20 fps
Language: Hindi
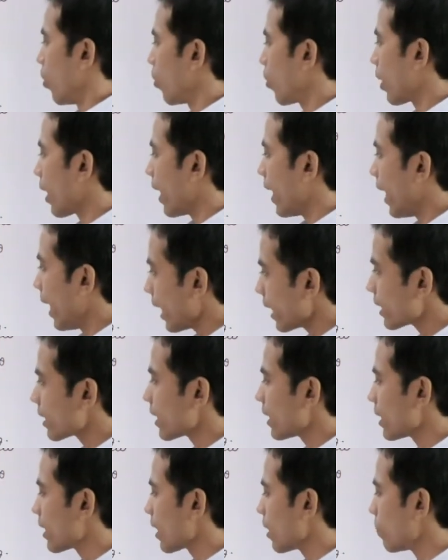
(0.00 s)
और एक्स
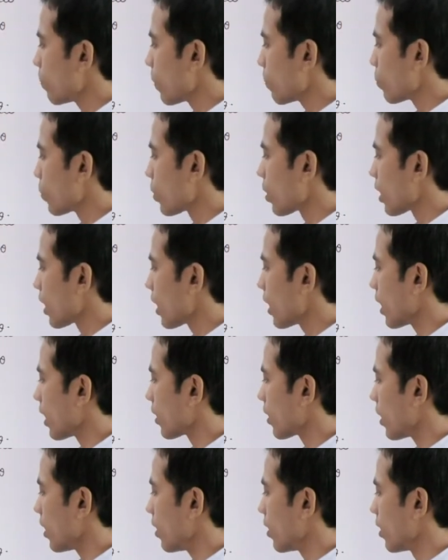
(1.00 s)
के जगह पे पुट करना
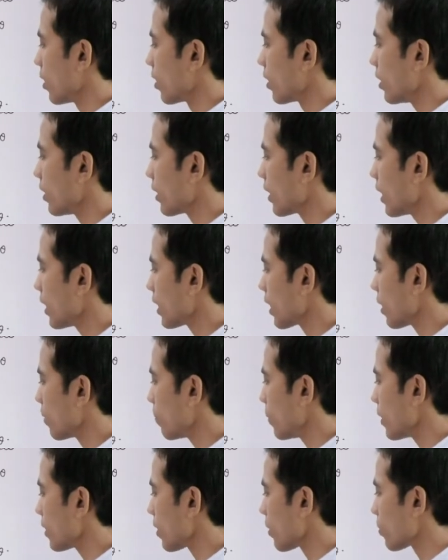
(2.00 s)
था इसके जगह
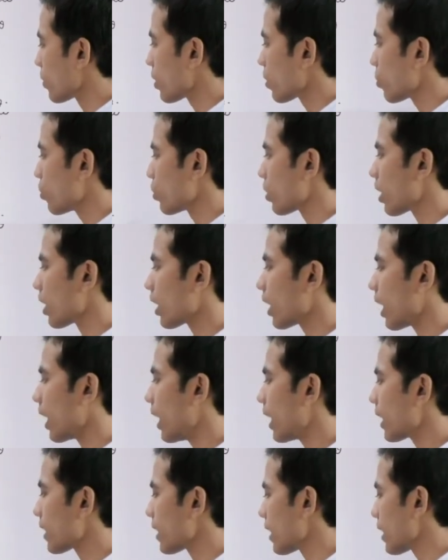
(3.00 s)
पे सब्सटीट्यूट करना
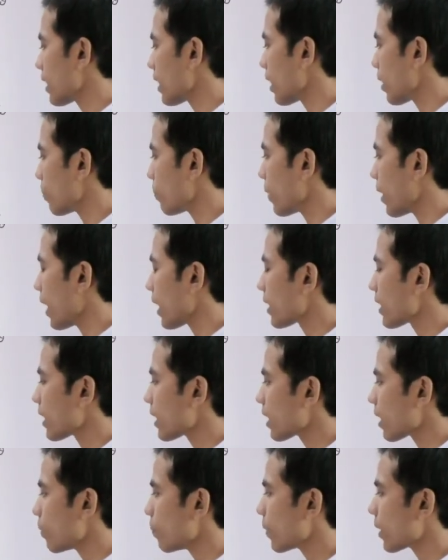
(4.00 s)
x के जगह पे x
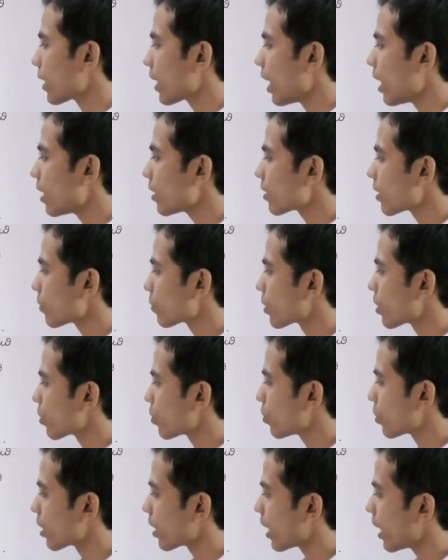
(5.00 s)
के जगह पे क्या
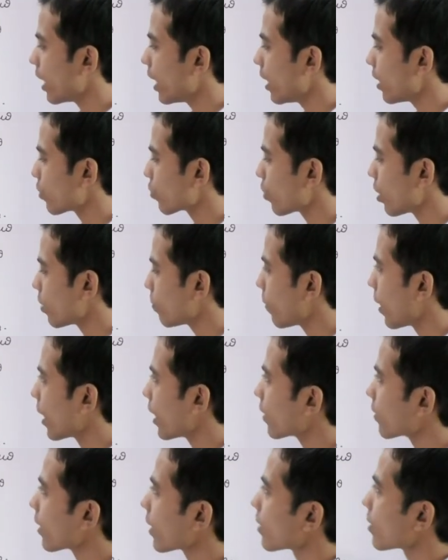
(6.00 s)
सब्सटीट्यूट करें ए स्क्वायर
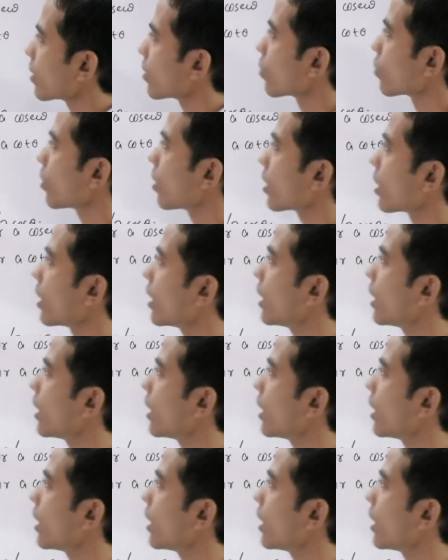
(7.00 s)
माइनस एक्स स्क्वायर